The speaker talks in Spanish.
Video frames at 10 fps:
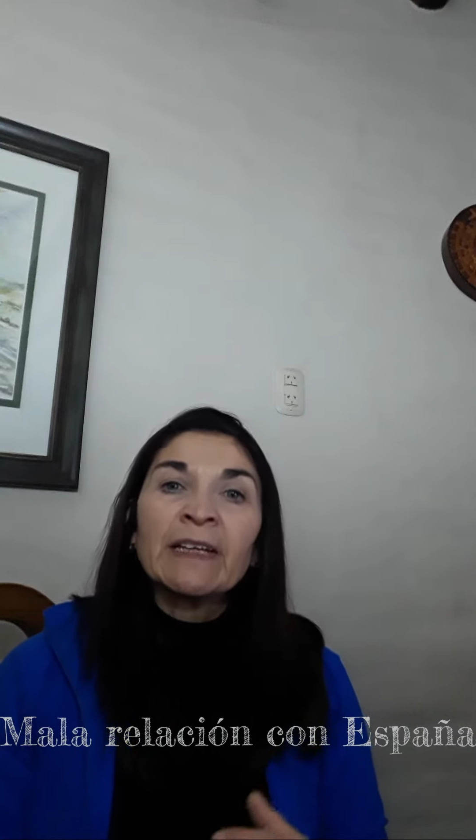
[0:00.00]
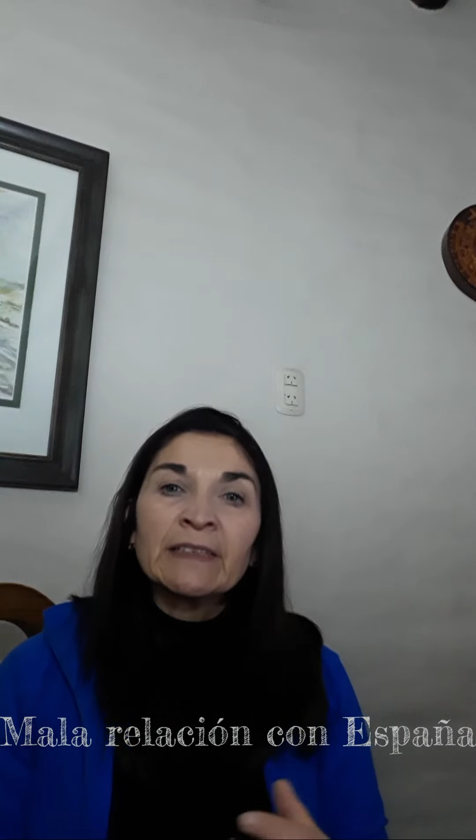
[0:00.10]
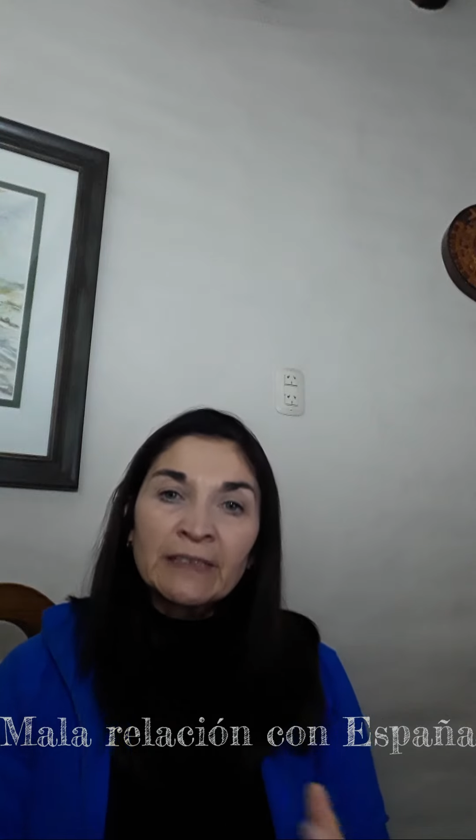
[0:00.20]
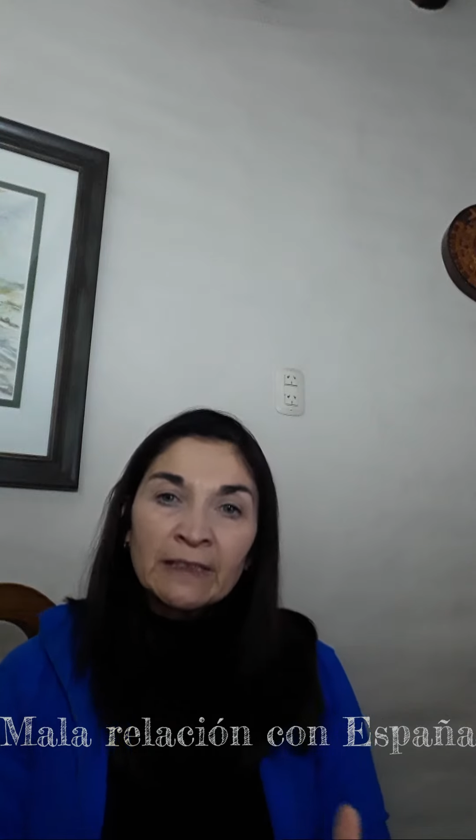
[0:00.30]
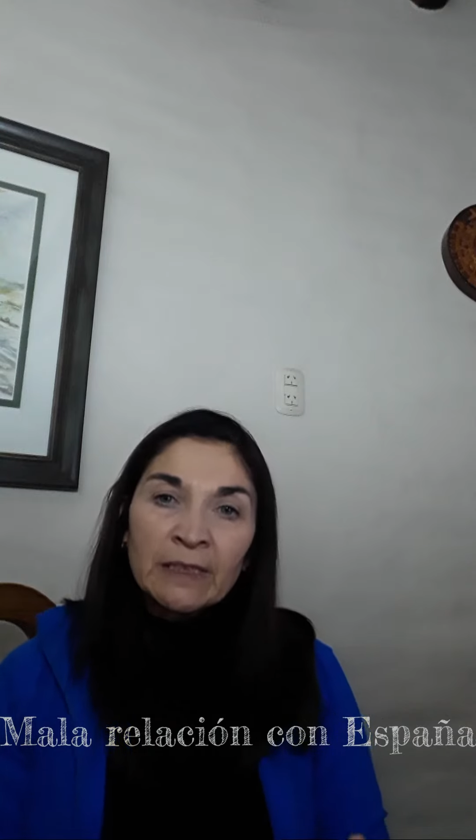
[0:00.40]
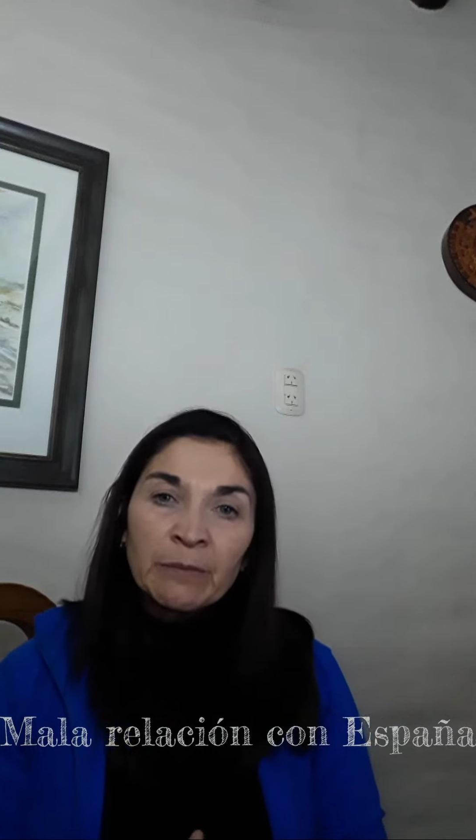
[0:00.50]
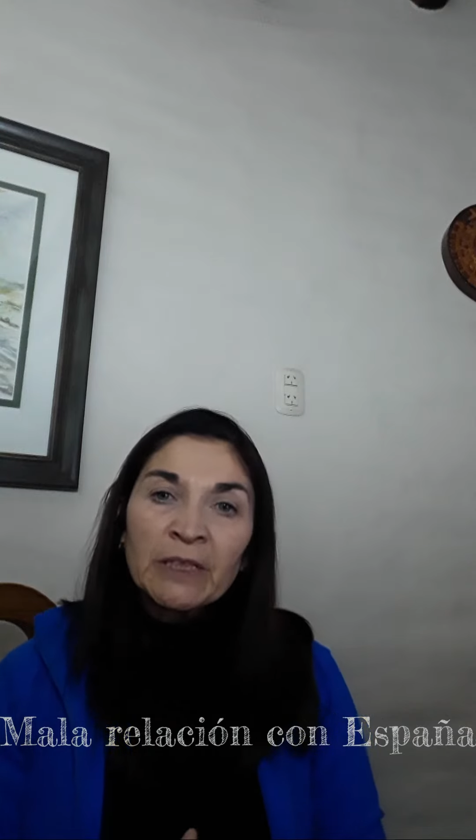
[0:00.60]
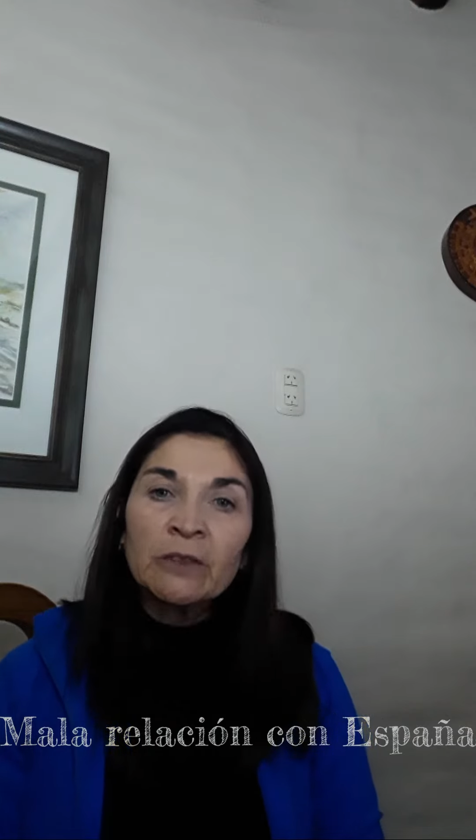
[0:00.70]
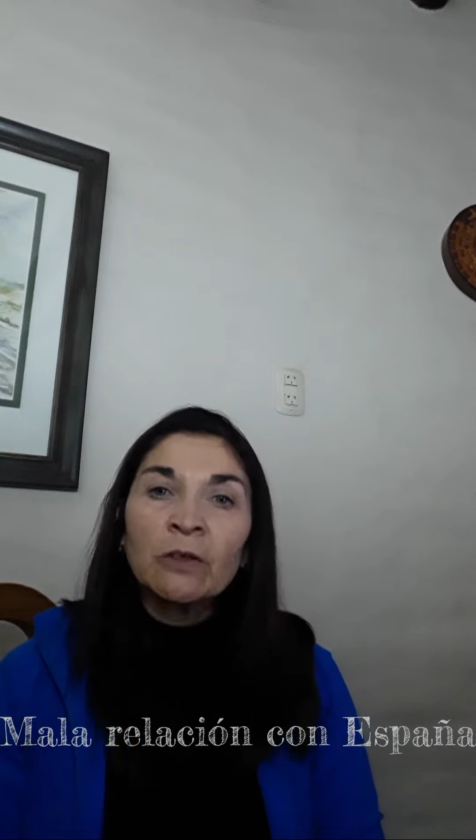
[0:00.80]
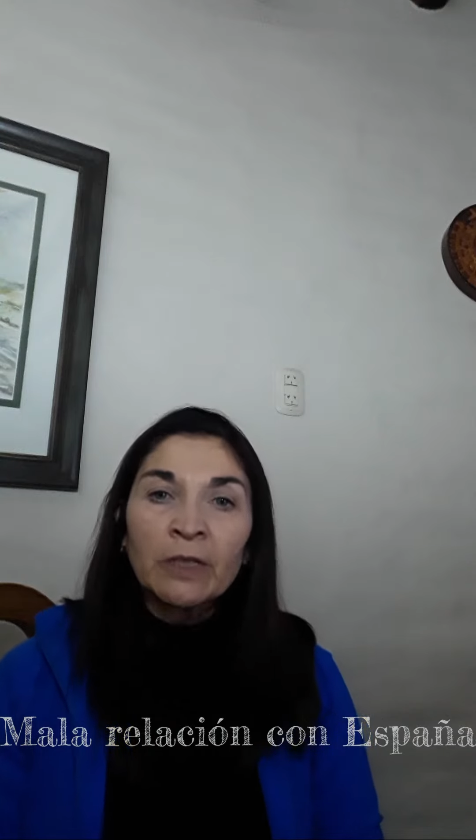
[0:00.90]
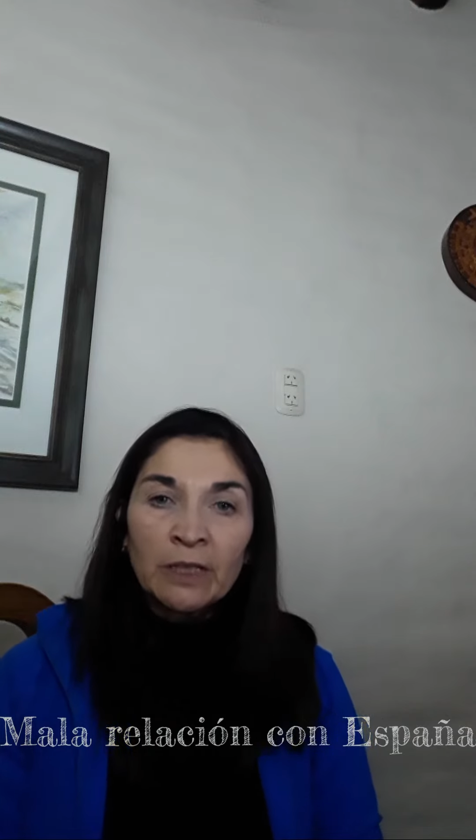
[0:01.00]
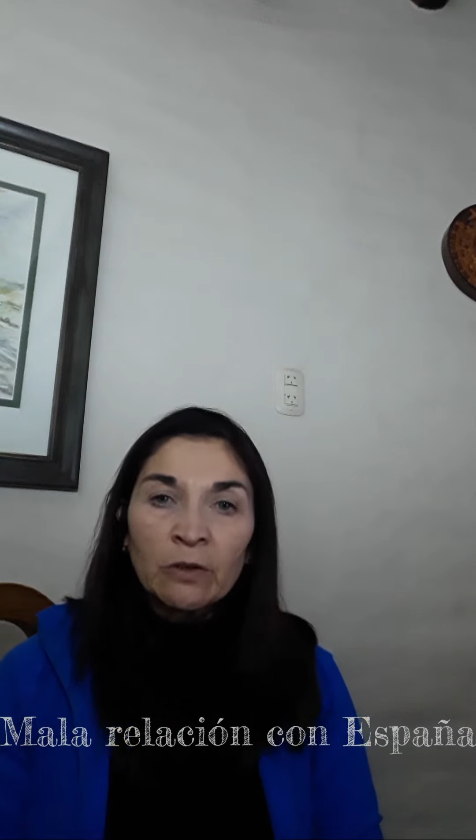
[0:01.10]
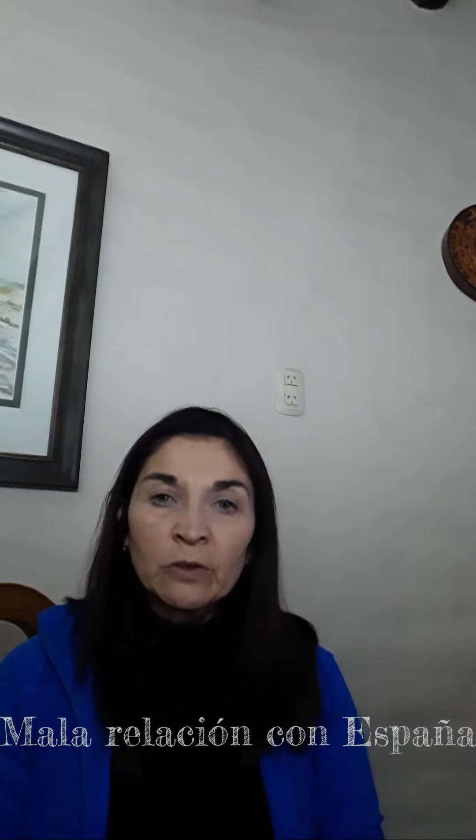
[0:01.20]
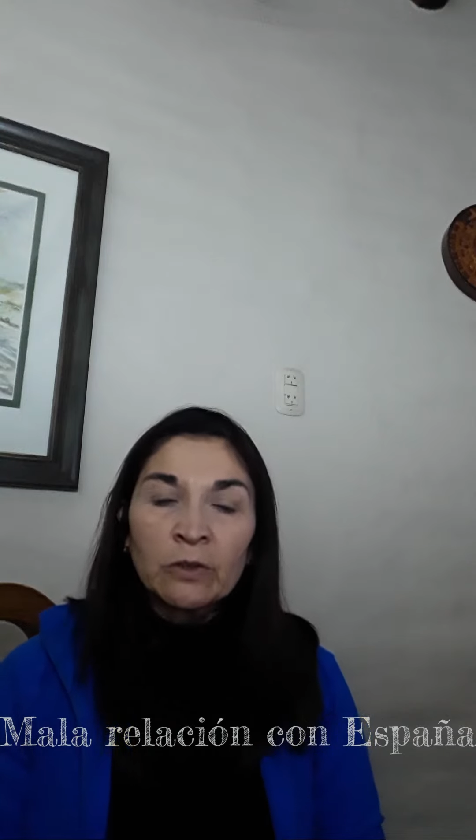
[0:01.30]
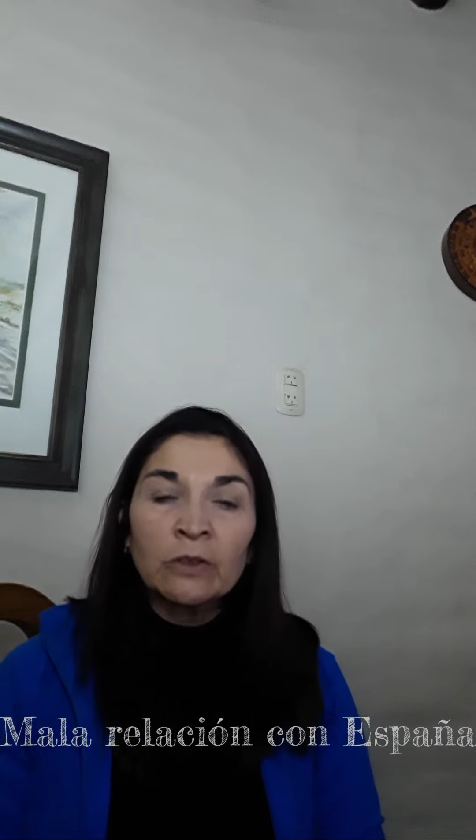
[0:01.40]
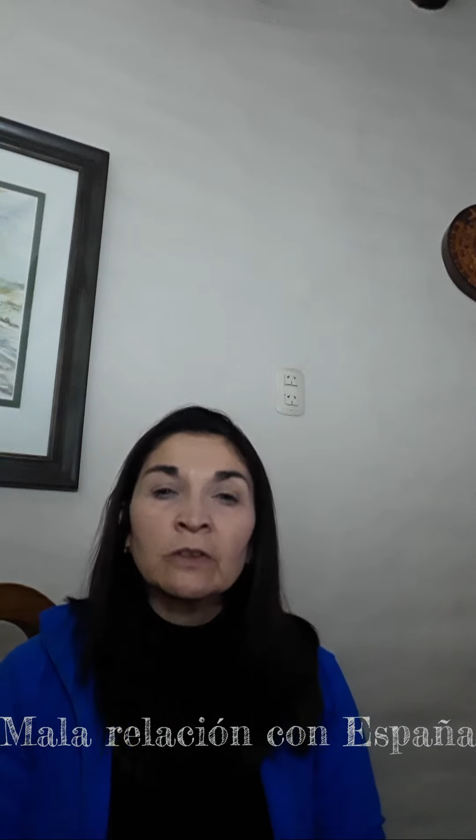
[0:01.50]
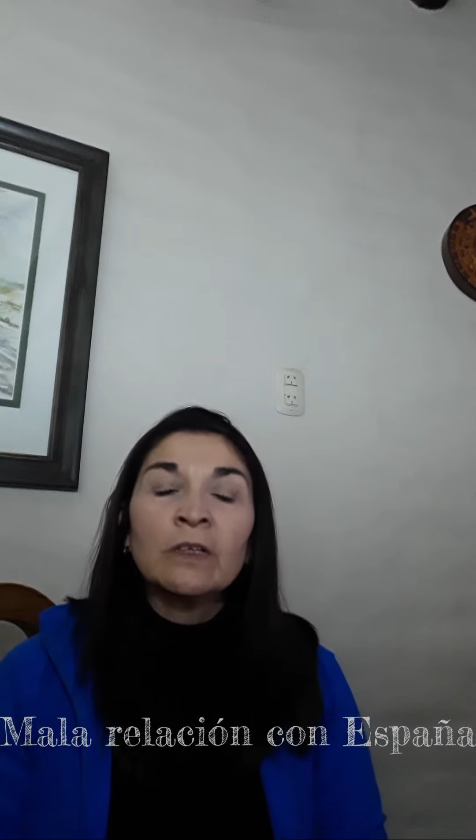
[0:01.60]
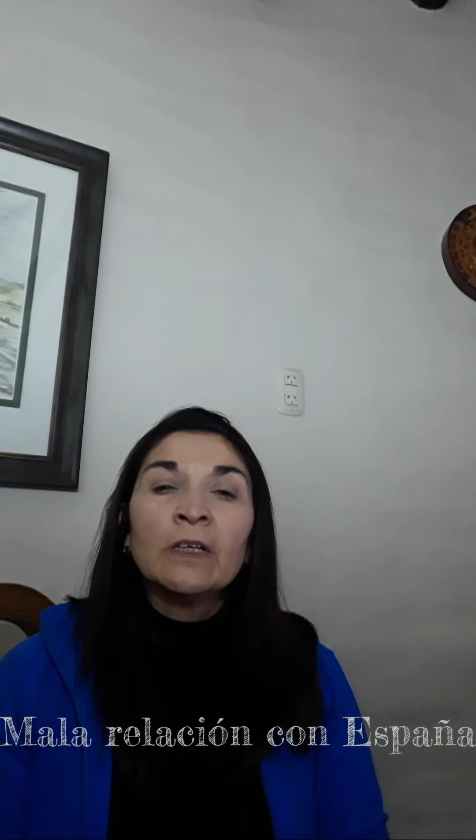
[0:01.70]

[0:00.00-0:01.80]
resentimientos criollos.